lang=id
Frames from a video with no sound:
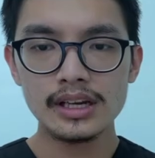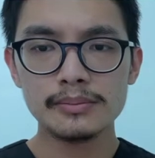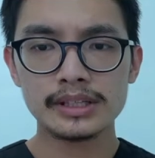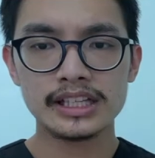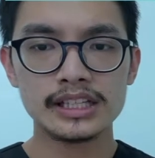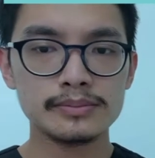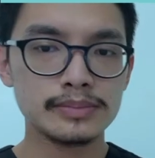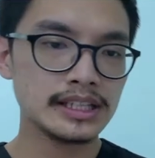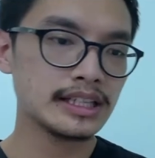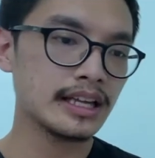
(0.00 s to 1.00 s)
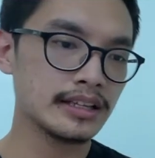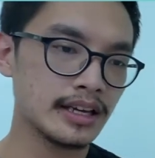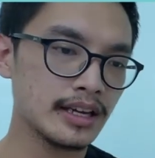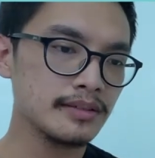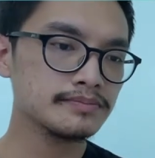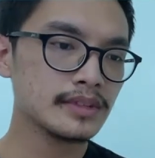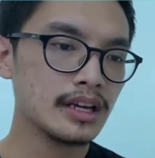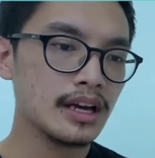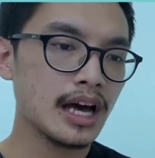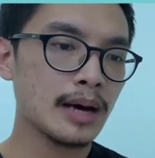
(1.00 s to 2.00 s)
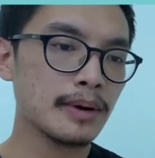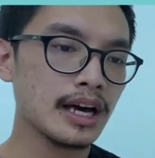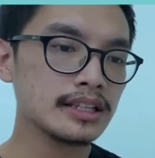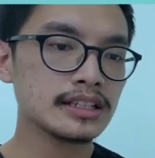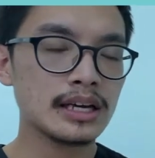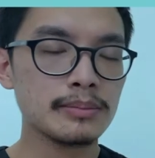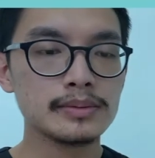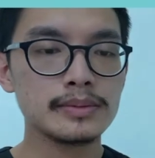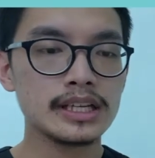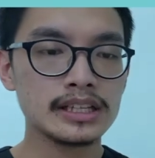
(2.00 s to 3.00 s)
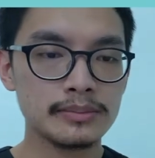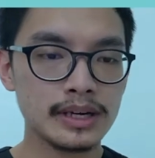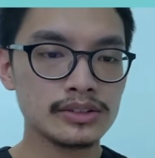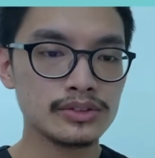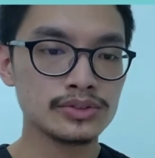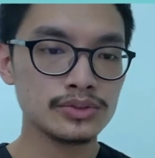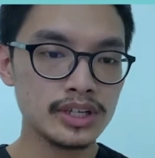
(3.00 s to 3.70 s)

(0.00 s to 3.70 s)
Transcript: Pertanyaan penelitiannya, apakah terdapat perbedaan temperatur suhu